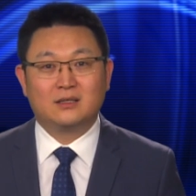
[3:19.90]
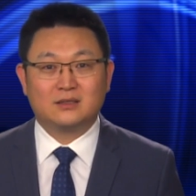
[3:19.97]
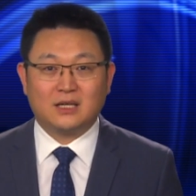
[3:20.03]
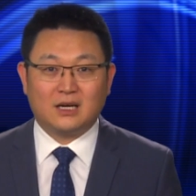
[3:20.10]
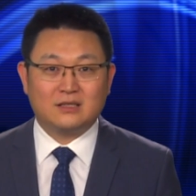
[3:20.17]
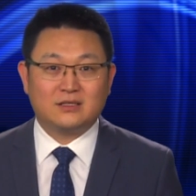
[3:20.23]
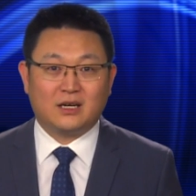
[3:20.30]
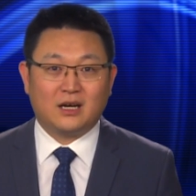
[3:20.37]

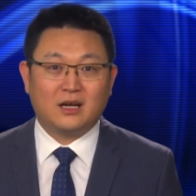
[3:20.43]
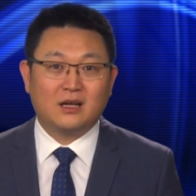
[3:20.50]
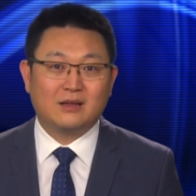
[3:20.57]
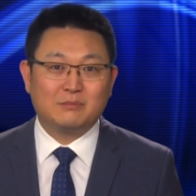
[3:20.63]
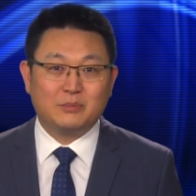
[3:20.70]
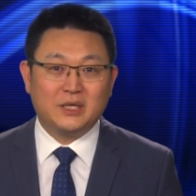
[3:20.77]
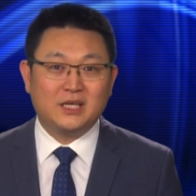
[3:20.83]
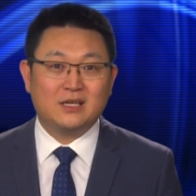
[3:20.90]
大家想啊，
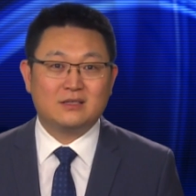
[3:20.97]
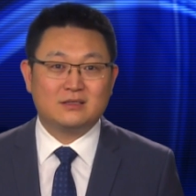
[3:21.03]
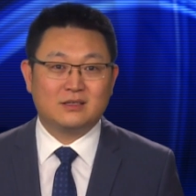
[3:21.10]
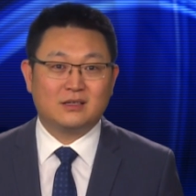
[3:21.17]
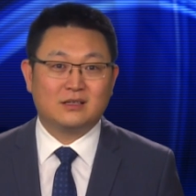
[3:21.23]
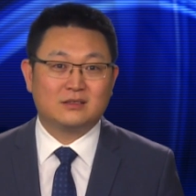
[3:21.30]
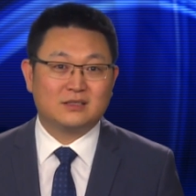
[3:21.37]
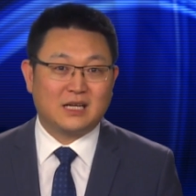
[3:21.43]
骗
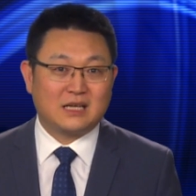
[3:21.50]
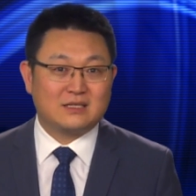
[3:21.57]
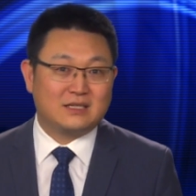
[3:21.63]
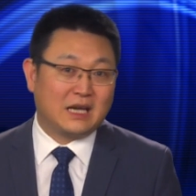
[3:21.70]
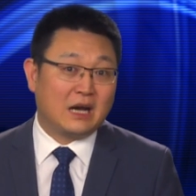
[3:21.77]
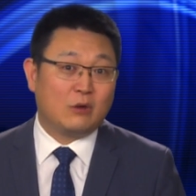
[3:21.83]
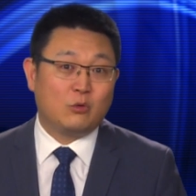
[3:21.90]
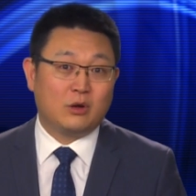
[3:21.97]
子拿
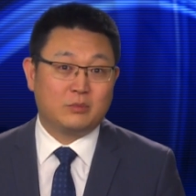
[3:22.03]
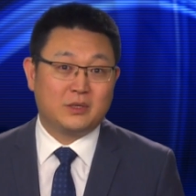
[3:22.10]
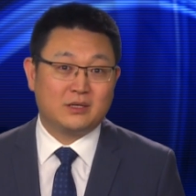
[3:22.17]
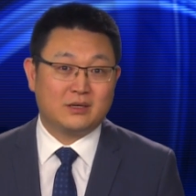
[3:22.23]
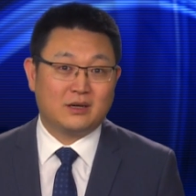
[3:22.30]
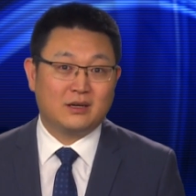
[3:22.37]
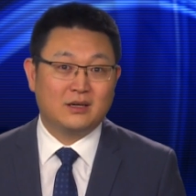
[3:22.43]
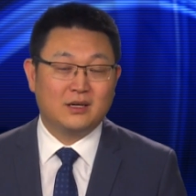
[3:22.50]
假货骗
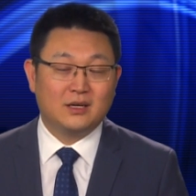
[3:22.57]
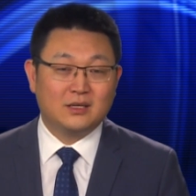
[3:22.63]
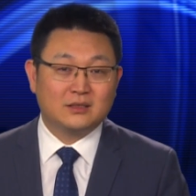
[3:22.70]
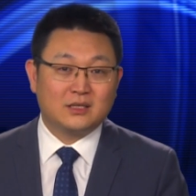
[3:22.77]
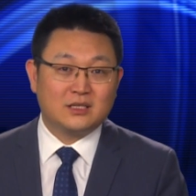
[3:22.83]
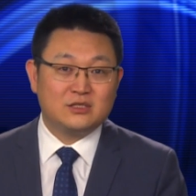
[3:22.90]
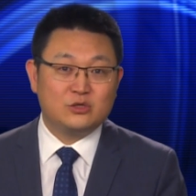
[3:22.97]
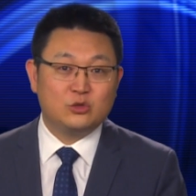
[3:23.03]
人，
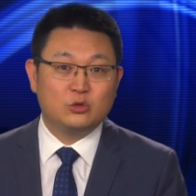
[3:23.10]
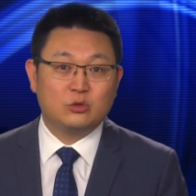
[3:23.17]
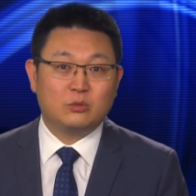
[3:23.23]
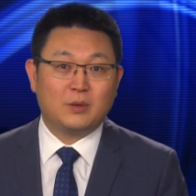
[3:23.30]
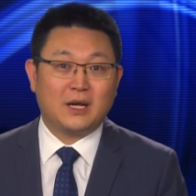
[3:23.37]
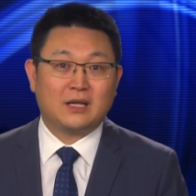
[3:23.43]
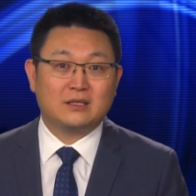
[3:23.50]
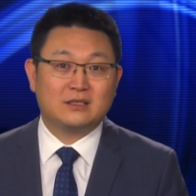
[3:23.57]
他就
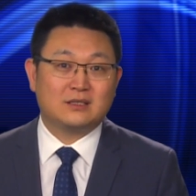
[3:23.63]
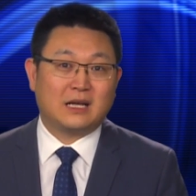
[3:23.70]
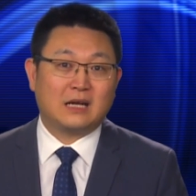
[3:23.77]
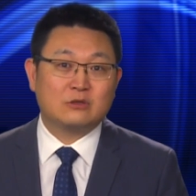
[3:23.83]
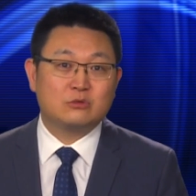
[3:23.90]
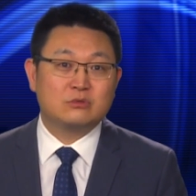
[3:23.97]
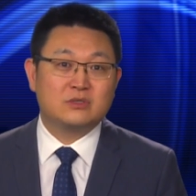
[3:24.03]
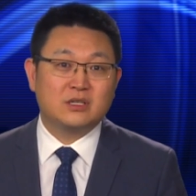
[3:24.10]
怕你拿
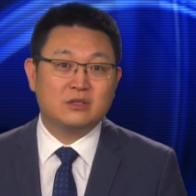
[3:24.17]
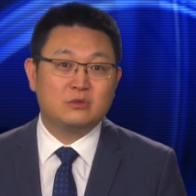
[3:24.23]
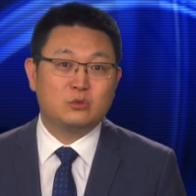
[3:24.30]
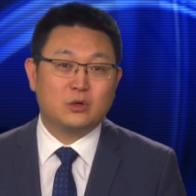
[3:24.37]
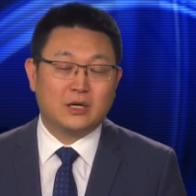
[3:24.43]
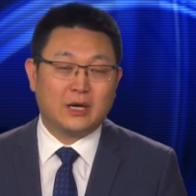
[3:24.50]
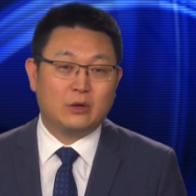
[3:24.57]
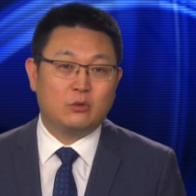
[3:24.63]
出真
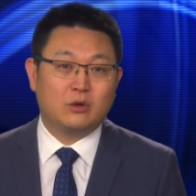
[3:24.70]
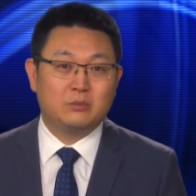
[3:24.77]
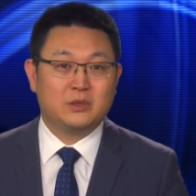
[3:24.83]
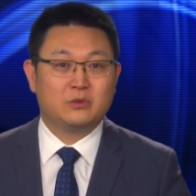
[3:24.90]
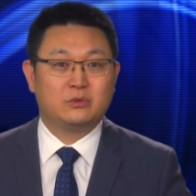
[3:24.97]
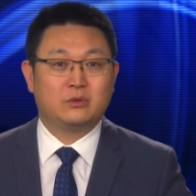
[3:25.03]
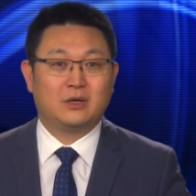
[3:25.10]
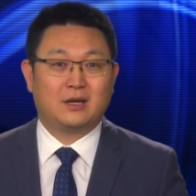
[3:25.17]
货来货
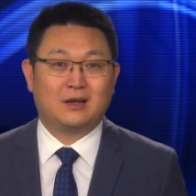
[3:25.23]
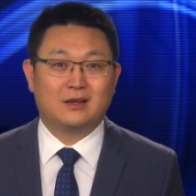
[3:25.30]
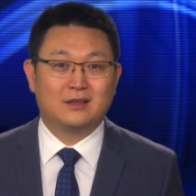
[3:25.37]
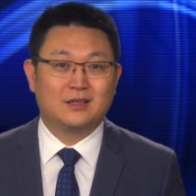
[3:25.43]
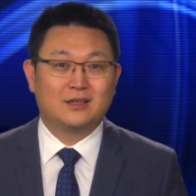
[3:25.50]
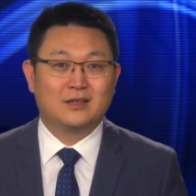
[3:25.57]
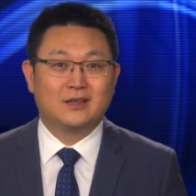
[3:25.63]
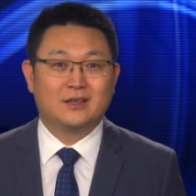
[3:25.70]
比货。啊。
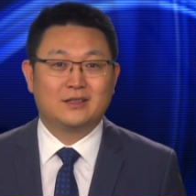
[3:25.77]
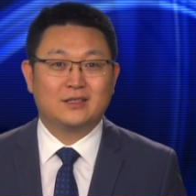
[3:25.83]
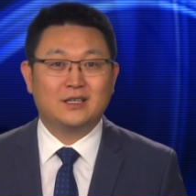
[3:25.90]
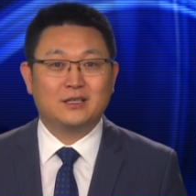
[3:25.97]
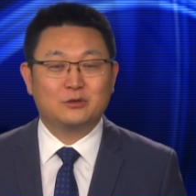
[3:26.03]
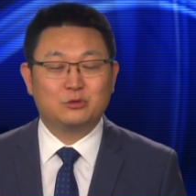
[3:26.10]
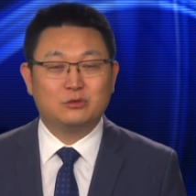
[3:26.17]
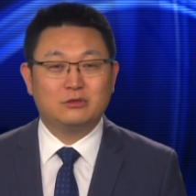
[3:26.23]

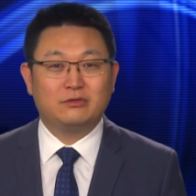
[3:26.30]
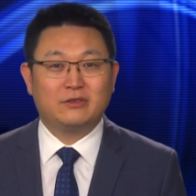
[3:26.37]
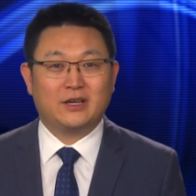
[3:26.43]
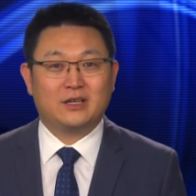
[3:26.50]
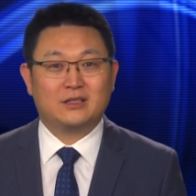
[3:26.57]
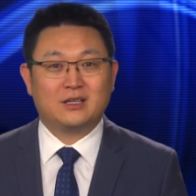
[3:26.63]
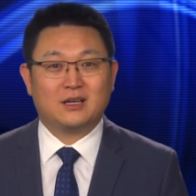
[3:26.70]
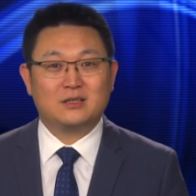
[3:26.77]
那个土
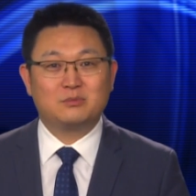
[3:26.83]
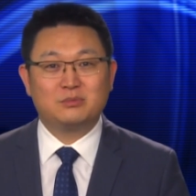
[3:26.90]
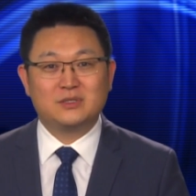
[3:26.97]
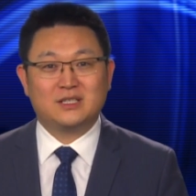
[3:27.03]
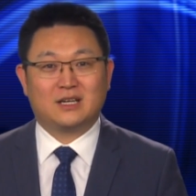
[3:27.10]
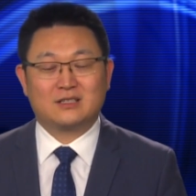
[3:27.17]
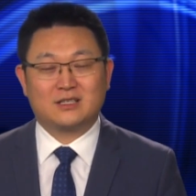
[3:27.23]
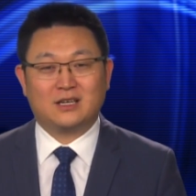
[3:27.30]
匪他是不
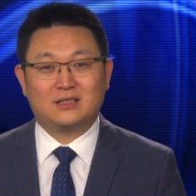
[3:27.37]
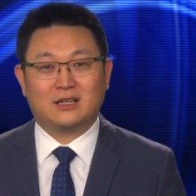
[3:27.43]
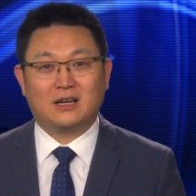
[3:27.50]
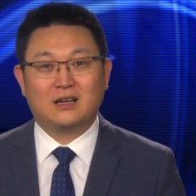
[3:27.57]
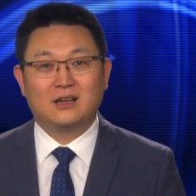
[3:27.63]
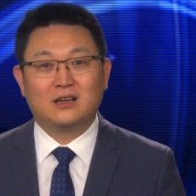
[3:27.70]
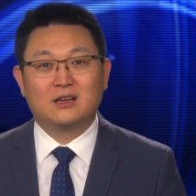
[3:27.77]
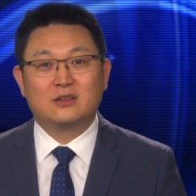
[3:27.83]
讲善的。
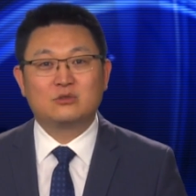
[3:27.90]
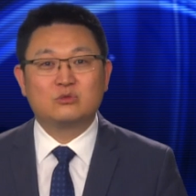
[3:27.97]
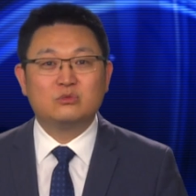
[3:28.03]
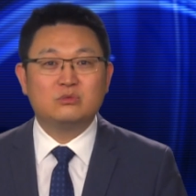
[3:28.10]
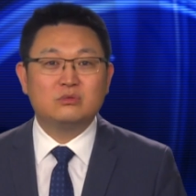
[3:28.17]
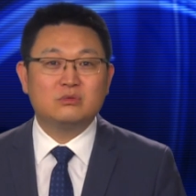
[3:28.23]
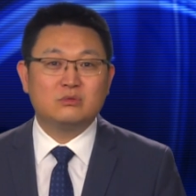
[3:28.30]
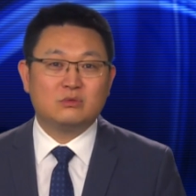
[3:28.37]

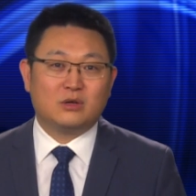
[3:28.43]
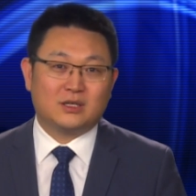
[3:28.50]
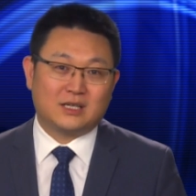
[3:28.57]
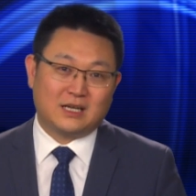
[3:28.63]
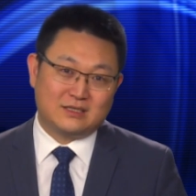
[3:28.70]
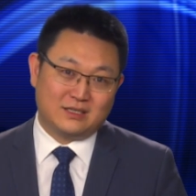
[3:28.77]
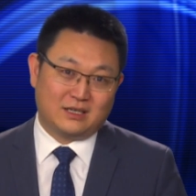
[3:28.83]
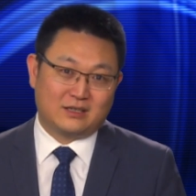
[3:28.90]
如果
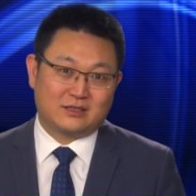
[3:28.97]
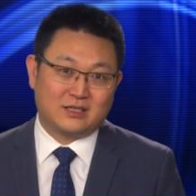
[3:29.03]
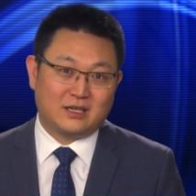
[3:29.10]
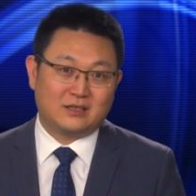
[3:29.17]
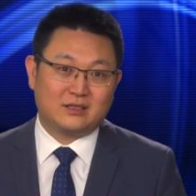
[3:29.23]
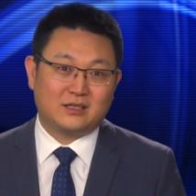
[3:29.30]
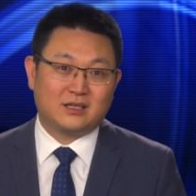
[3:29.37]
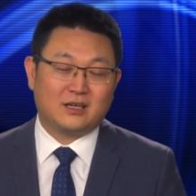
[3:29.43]
他讲
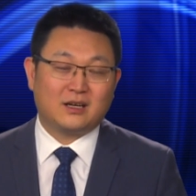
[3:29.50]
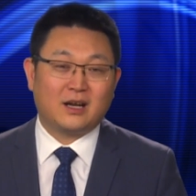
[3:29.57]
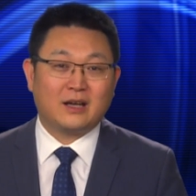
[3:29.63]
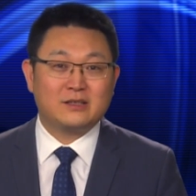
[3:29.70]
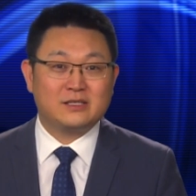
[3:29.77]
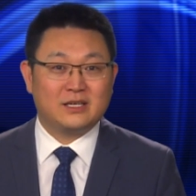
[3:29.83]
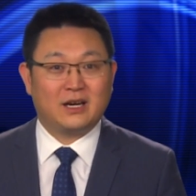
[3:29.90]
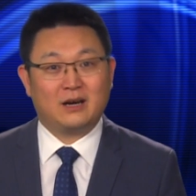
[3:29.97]
善，那他
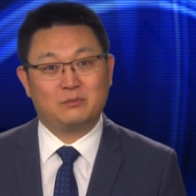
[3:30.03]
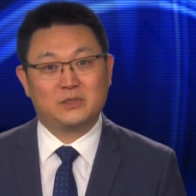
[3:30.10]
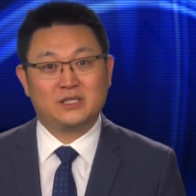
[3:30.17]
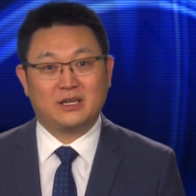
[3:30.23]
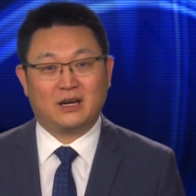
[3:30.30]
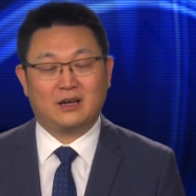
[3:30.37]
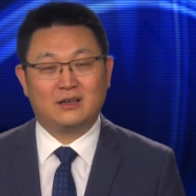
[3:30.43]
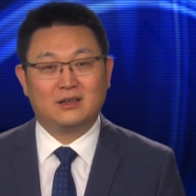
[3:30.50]
还抢不
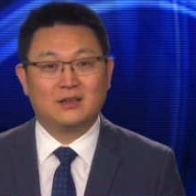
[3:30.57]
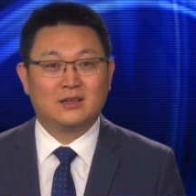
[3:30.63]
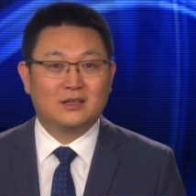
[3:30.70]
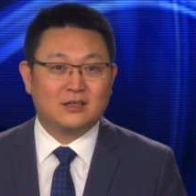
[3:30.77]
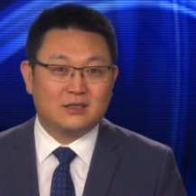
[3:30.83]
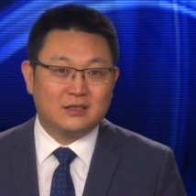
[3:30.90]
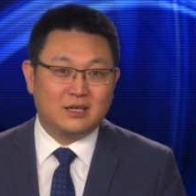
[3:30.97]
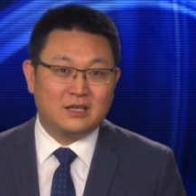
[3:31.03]
抢？
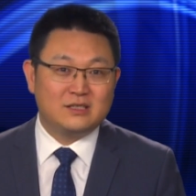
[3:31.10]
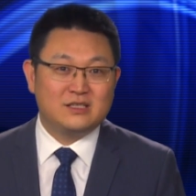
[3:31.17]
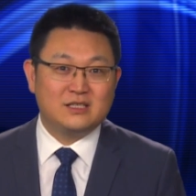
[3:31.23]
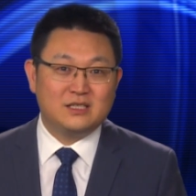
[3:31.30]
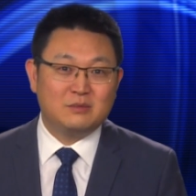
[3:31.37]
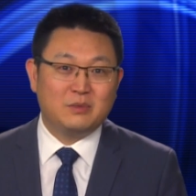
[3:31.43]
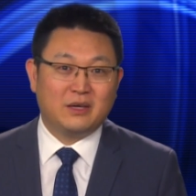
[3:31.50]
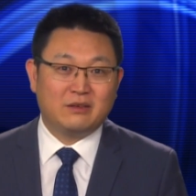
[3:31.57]
连
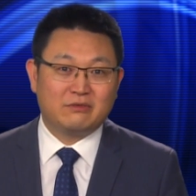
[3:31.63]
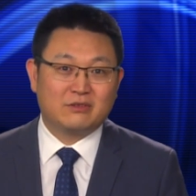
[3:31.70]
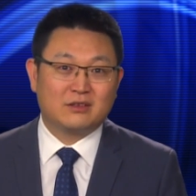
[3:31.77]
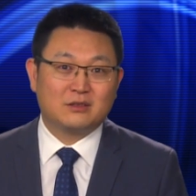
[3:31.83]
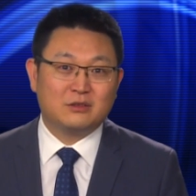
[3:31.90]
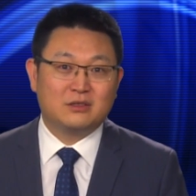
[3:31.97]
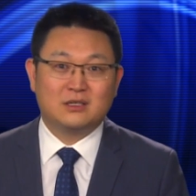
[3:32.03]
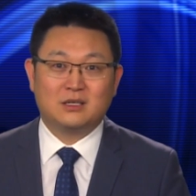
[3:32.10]
西北
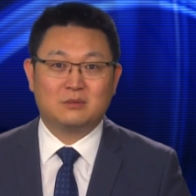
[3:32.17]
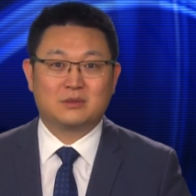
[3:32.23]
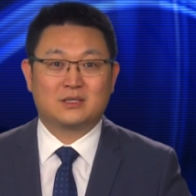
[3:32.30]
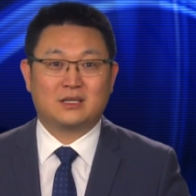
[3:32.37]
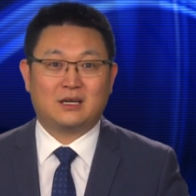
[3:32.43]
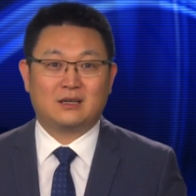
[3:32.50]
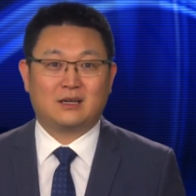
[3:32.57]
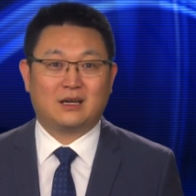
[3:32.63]
风都喝不
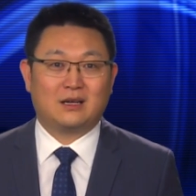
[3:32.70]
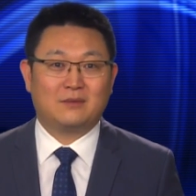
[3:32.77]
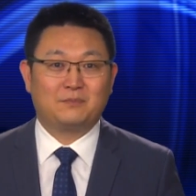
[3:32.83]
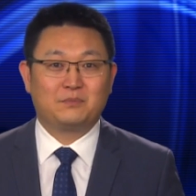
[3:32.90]
上了，